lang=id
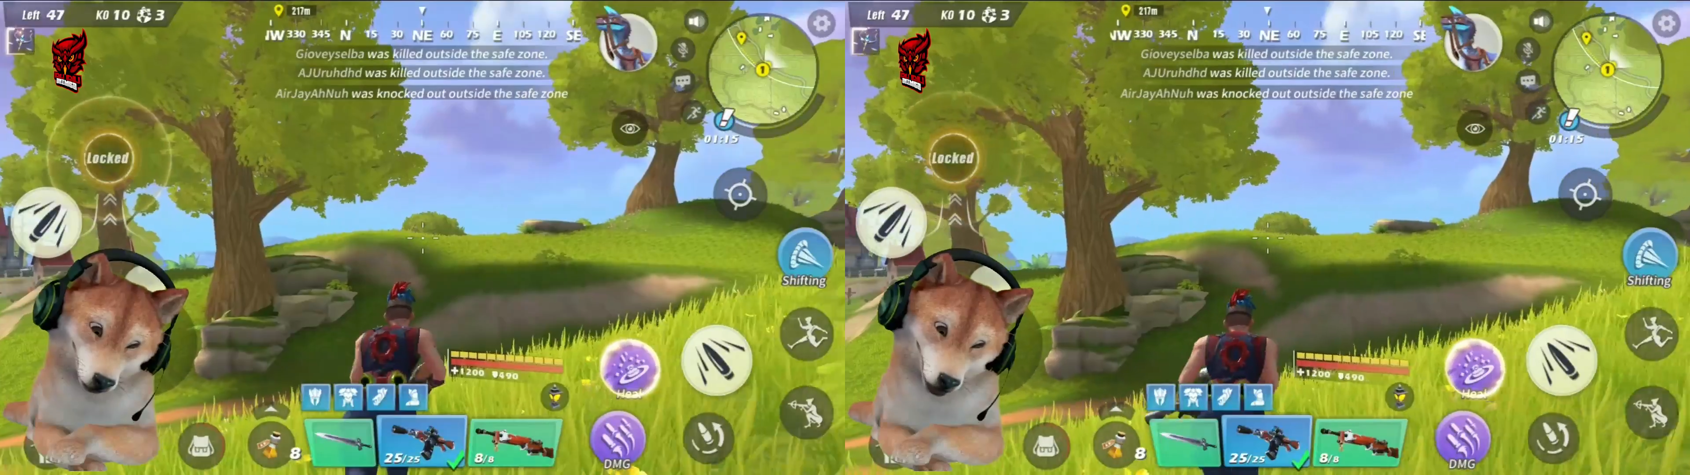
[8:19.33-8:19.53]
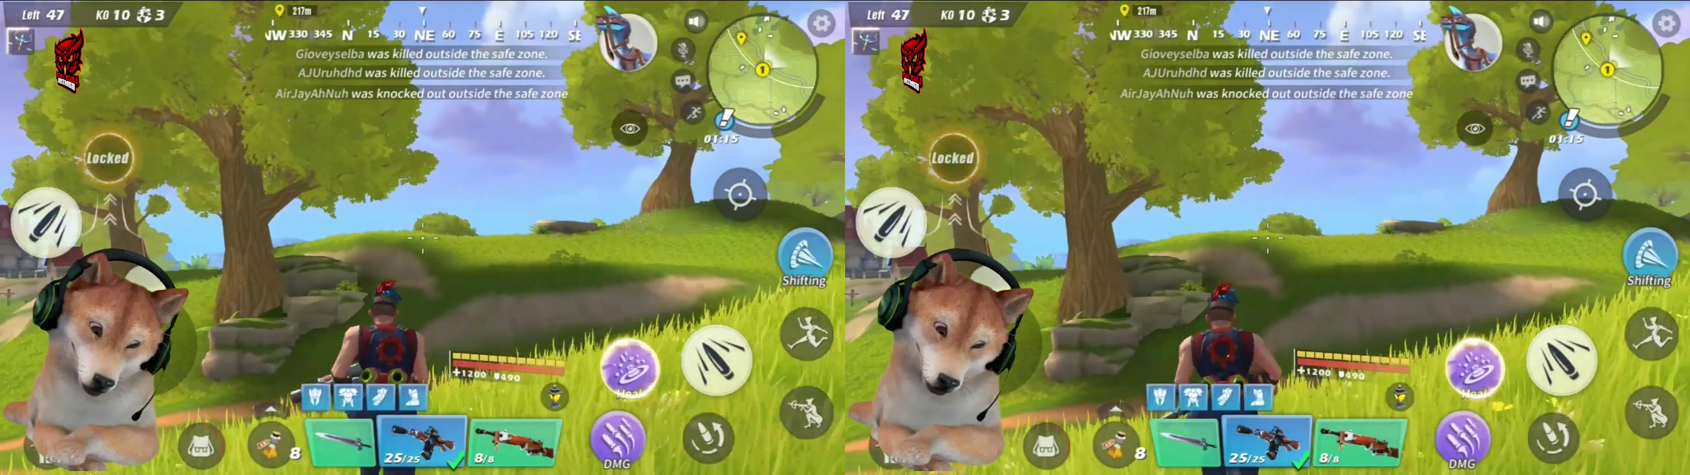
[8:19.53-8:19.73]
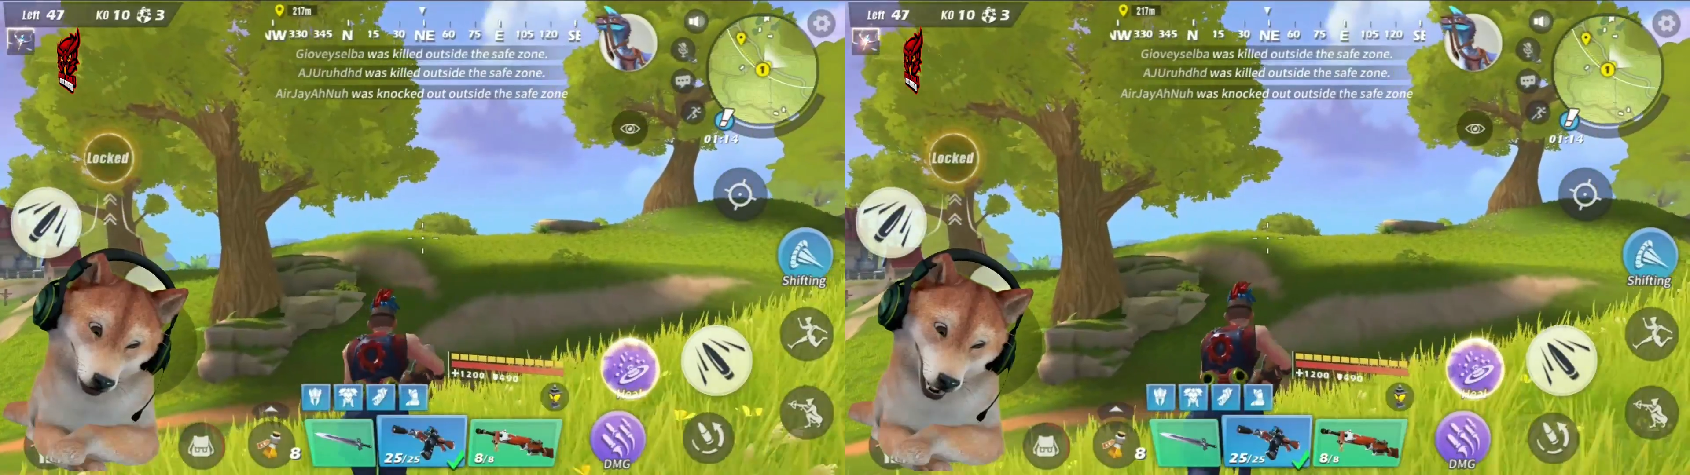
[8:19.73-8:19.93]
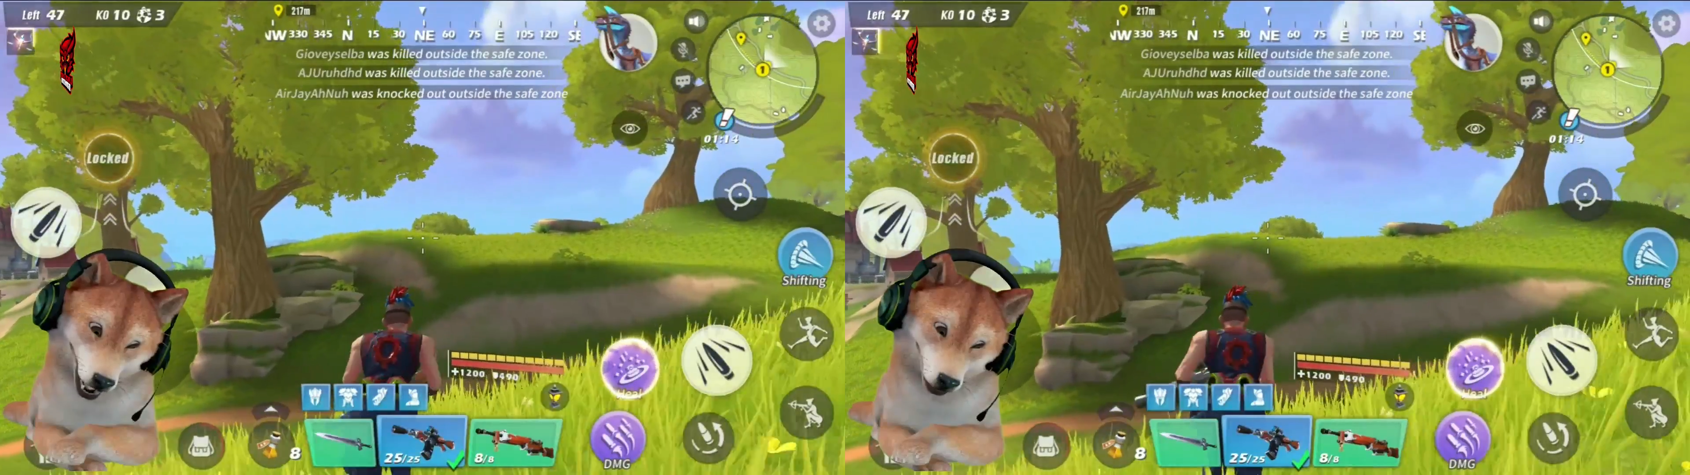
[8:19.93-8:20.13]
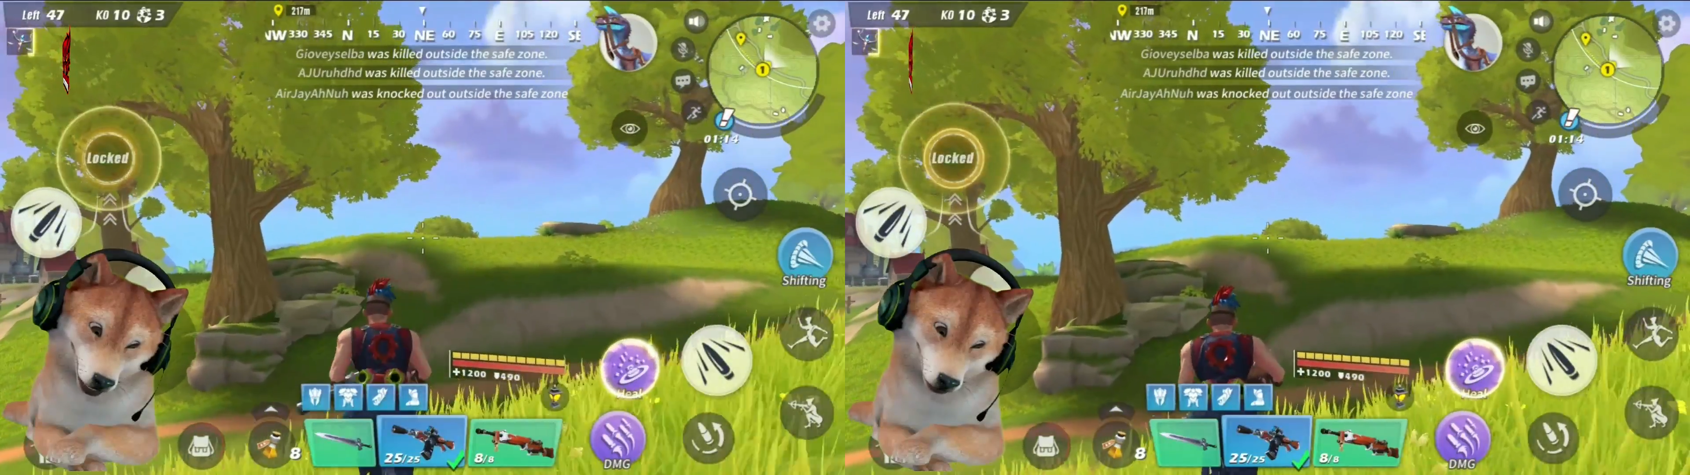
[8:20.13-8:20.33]
eh,
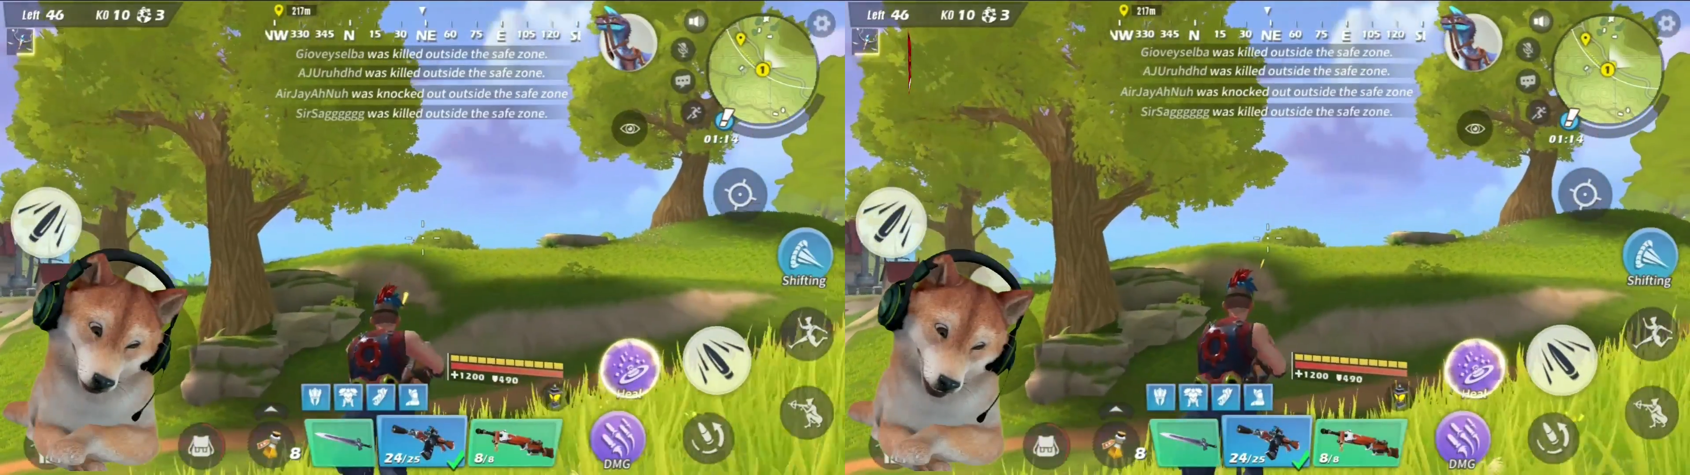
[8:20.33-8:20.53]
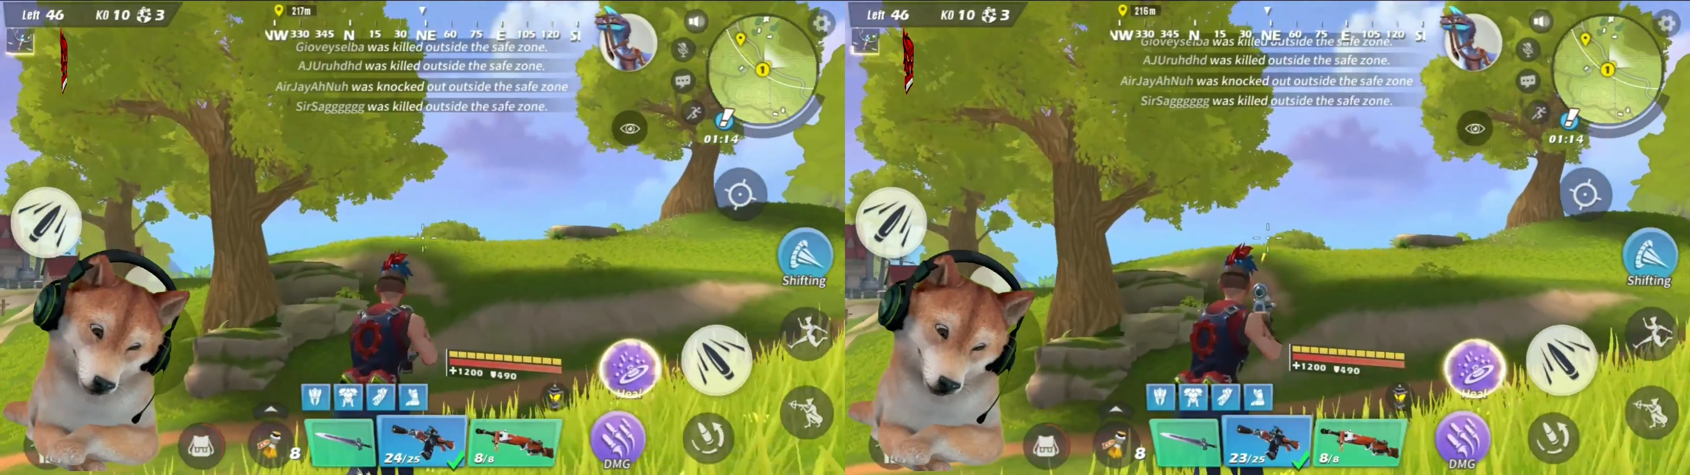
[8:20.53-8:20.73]
senjata-senjata uh, senjata -senjata epic